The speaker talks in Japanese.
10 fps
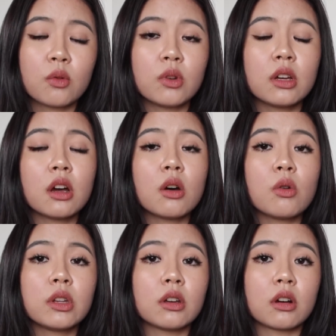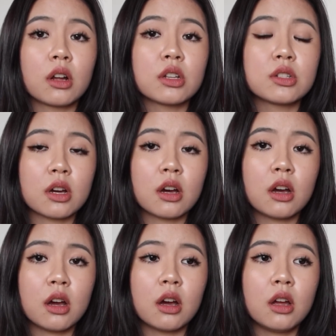これが起きたから
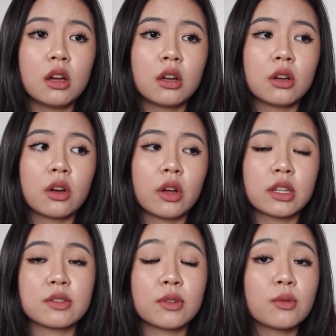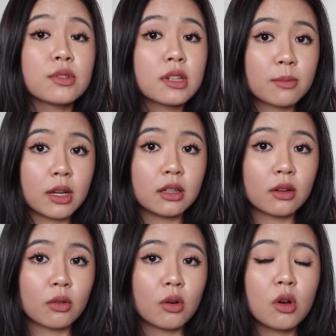じゃあ私はどうすればいいん
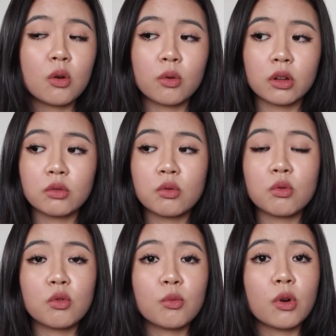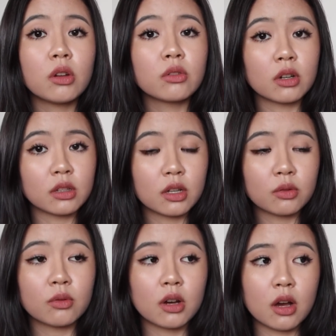だろう他の方法もあるかな
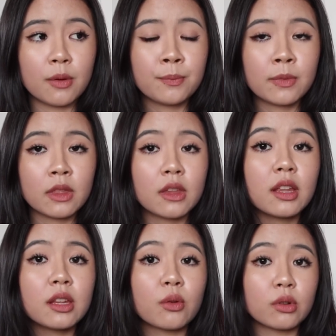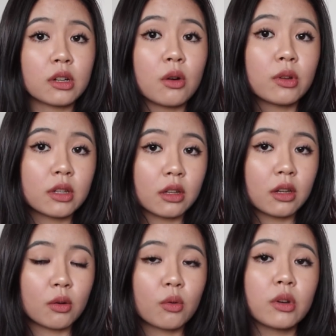とか何でこれが起きたん
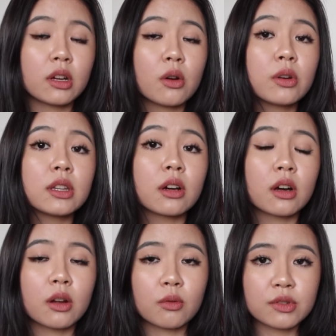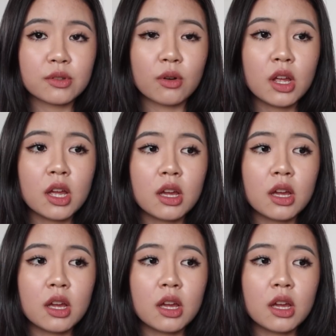だろうこれが起きたからこそ